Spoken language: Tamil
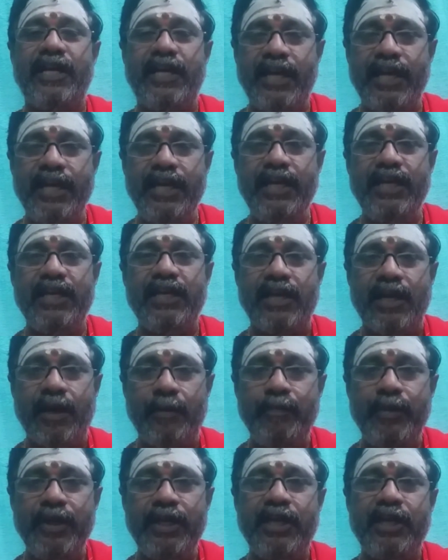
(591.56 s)
இறை
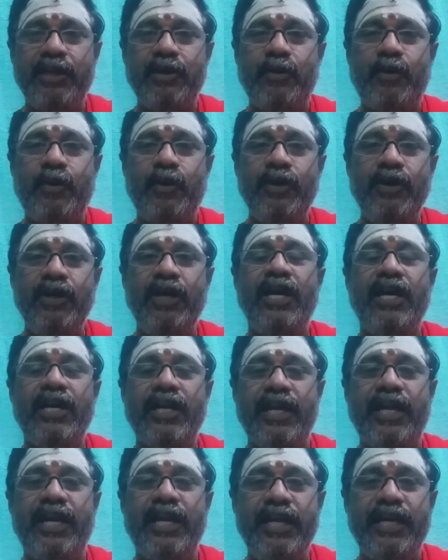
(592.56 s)
நம்பிக்கையோடு
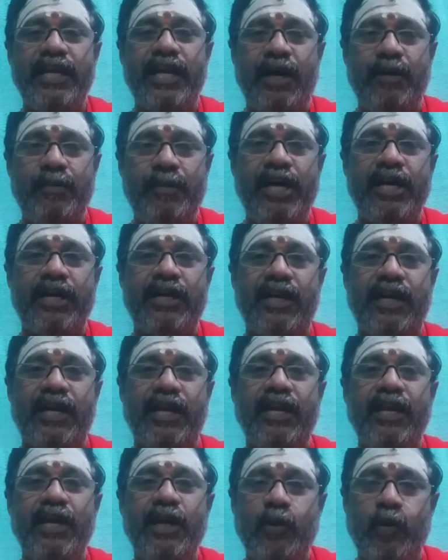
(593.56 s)
இறை
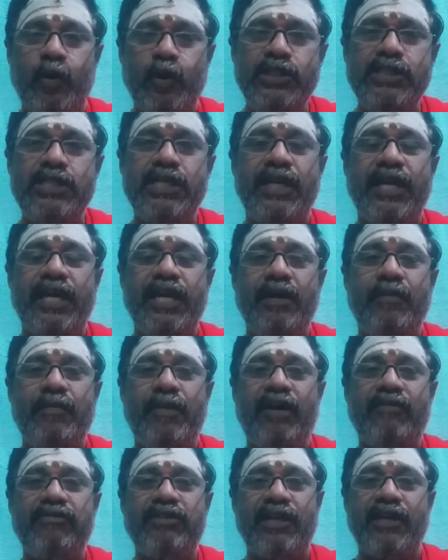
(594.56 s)
நாமாக்களை கொஞ்ச
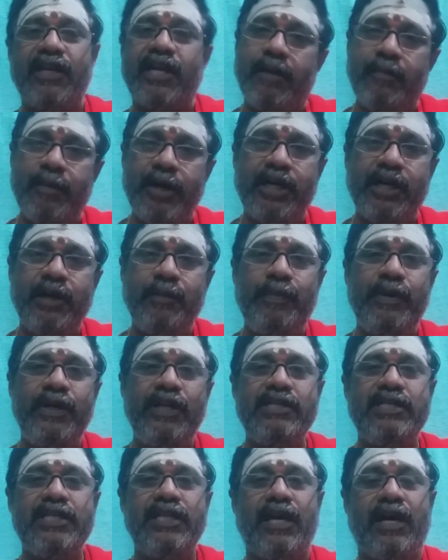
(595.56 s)
நேரமாவது நமக்கு
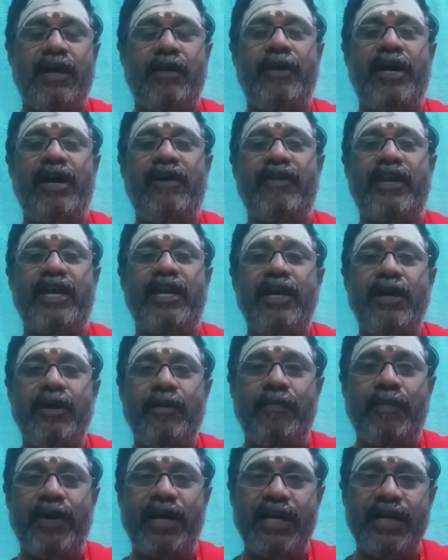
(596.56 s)
பிடிச்ச நாமாவை
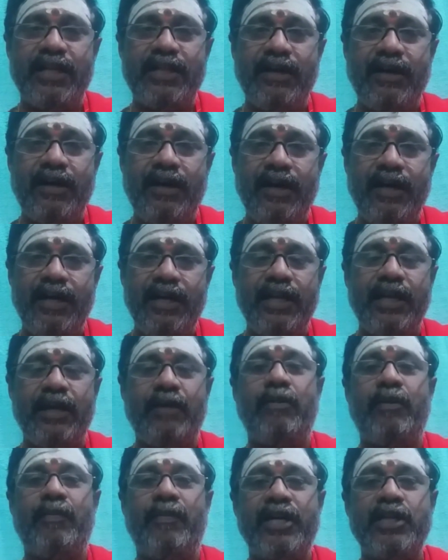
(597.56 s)
மனதால
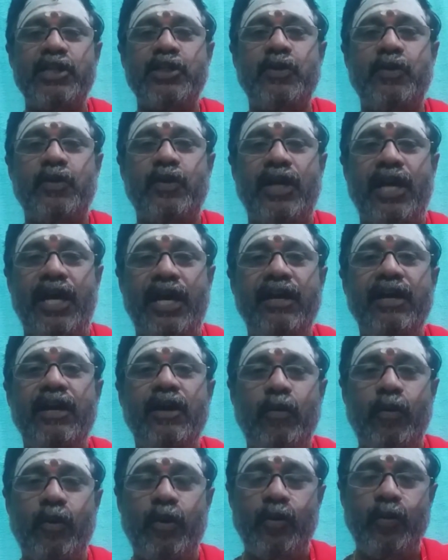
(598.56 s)
நம்ம மனசுக்குள்ள
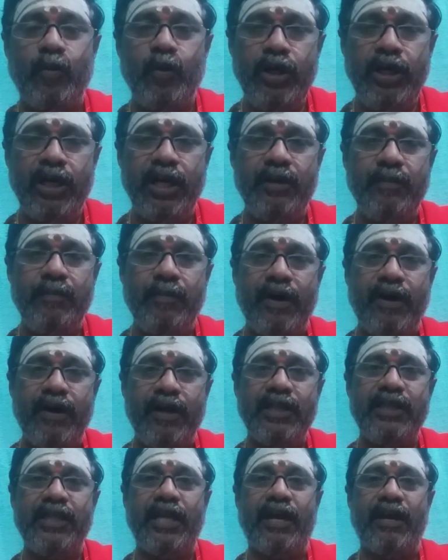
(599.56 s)
ஒரு
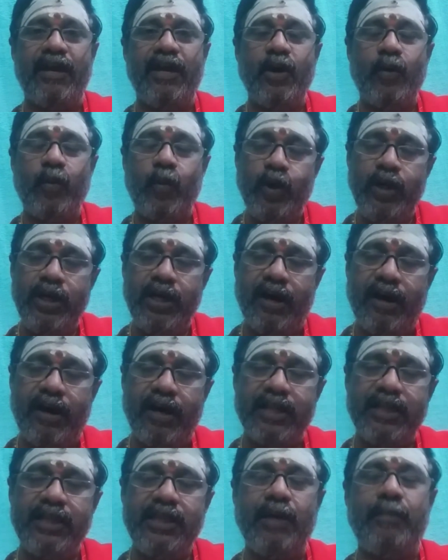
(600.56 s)
உள்ளன்பார்ந்த
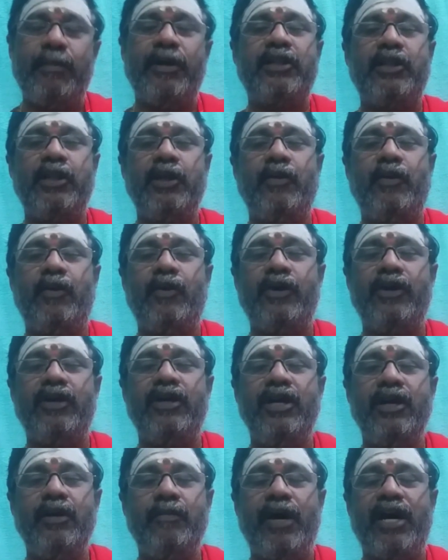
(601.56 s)
உள்ளார்ந்த பக்தியோடு
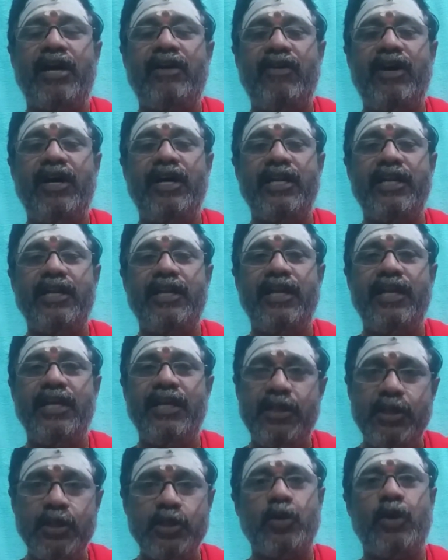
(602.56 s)
பகவானை
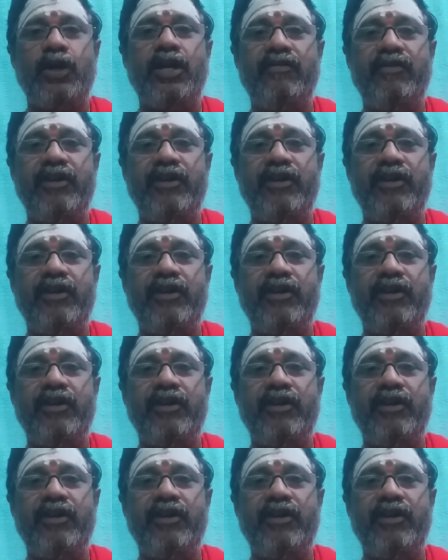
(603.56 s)
நினைத்து சொல்ல